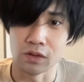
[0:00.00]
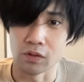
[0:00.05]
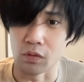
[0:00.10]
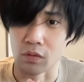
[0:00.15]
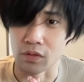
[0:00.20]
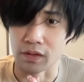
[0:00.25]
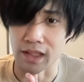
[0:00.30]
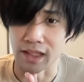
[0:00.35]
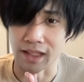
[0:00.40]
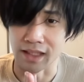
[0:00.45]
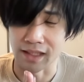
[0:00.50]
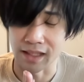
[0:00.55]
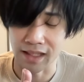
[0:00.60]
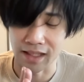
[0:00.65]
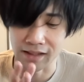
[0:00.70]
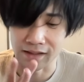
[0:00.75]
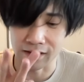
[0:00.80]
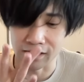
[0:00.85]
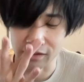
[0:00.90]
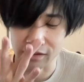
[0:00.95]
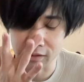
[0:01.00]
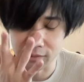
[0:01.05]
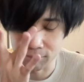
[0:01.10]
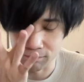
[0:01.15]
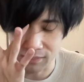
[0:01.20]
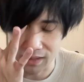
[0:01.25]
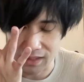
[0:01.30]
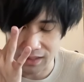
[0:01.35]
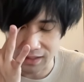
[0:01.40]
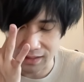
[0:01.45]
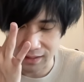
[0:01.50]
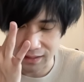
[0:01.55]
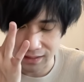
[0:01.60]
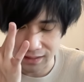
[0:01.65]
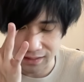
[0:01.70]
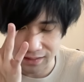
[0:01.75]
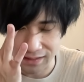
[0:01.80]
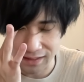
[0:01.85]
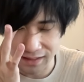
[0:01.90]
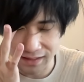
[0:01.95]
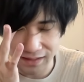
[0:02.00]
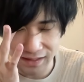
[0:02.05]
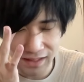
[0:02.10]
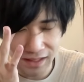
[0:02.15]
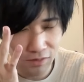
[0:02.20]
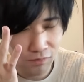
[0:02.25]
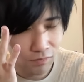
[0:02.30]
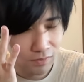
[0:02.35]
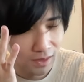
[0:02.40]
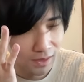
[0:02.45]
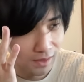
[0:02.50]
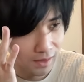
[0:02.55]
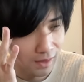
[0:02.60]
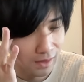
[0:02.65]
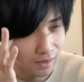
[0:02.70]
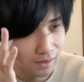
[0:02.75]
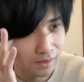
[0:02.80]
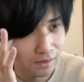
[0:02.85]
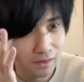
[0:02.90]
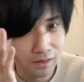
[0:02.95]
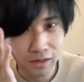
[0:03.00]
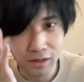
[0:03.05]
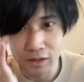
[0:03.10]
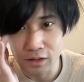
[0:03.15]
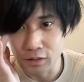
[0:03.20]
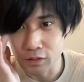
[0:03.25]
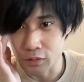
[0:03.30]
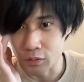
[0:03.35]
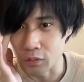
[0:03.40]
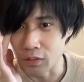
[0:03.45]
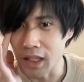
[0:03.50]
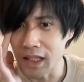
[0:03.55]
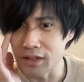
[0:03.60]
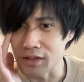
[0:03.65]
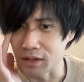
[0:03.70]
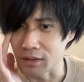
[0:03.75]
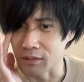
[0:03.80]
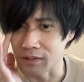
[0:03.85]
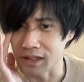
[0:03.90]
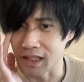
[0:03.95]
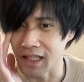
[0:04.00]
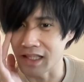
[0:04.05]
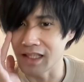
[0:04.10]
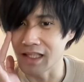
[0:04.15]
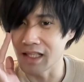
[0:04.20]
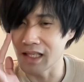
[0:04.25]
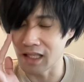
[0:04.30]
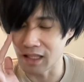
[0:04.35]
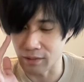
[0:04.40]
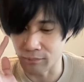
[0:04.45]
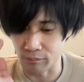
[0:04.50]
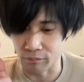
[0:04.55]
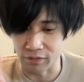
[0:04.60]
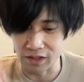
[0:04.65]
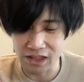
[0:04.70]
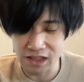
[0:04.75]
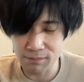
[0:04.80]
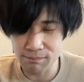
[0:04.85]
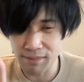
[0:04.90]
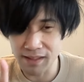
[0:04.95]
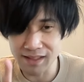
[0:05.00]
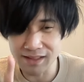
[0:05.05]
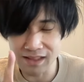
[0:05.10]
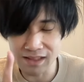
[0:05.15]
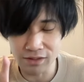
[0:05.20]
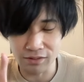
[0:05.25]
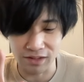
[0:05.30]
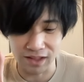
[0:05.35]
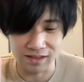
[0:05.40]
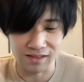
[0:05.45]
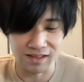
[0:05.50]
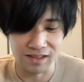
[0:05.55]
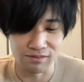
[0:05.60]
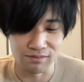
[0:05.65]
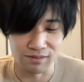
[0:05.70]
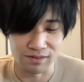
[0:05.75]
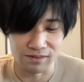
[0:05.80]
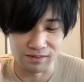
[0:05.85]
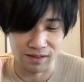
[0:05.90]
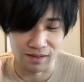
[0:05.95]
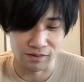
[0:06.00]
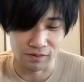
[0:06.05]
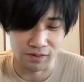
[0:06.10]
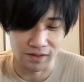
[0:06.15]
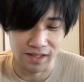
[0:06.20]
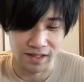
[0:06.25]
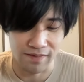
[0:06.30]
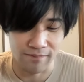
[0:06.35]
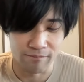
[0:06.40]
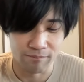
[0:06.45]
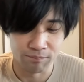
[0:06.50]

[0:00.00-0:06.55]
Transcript: これだけで、まあ、何狙おうかな。とりあえずあの、サイレア、もう1%のやつ出しますわ、それで。